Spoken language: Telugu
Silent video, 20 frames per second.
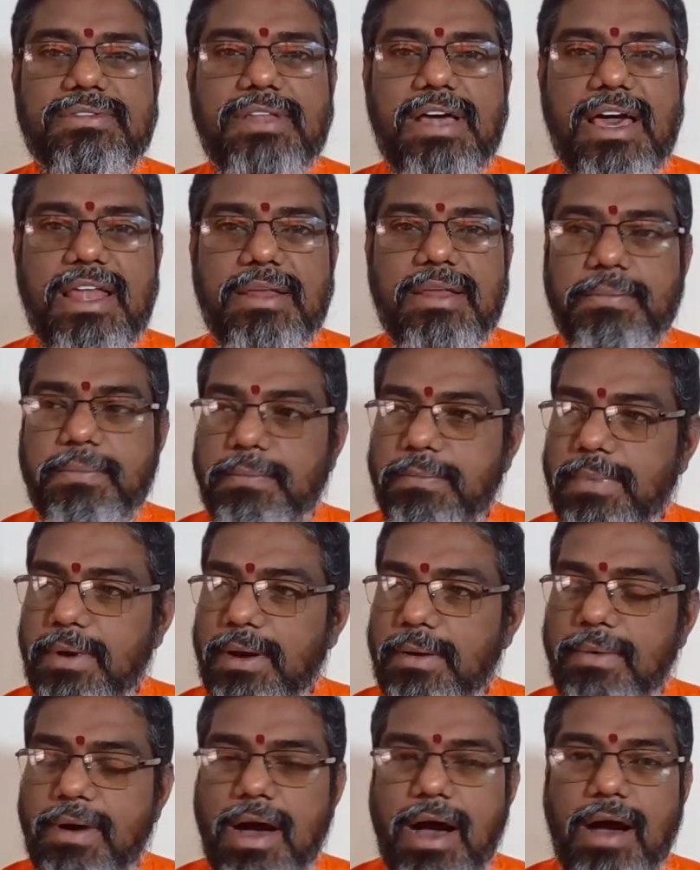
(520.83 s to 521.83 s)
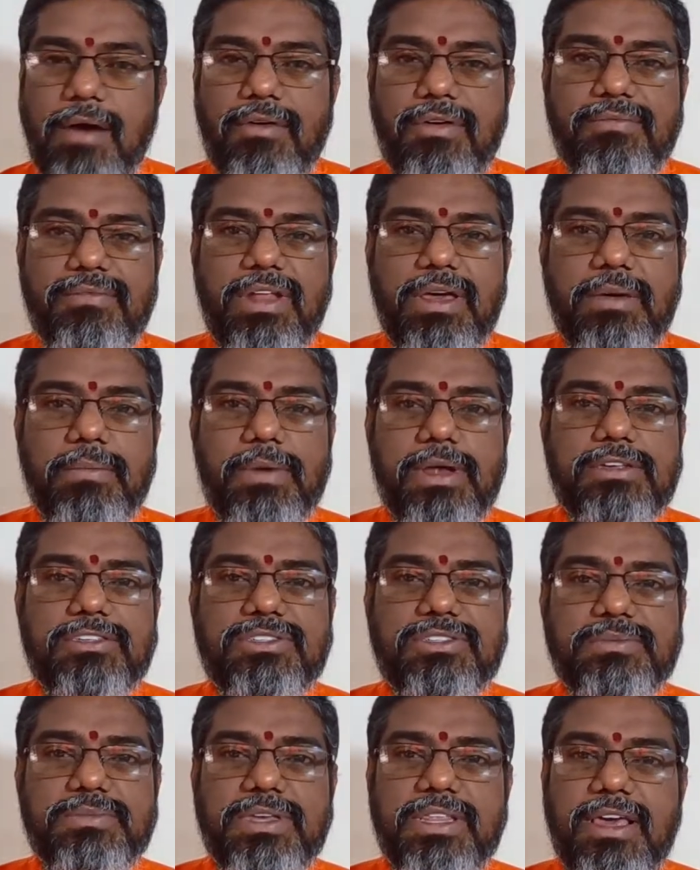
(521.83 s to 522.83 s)
దాని ప్రభావం నీ
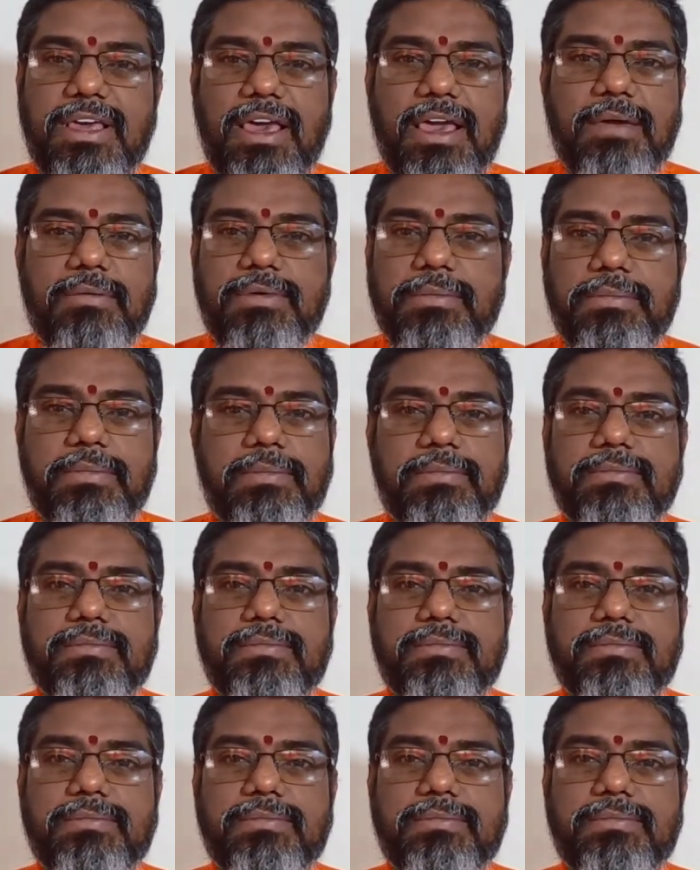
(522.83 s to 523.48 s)
మనసు మీద ఏమీ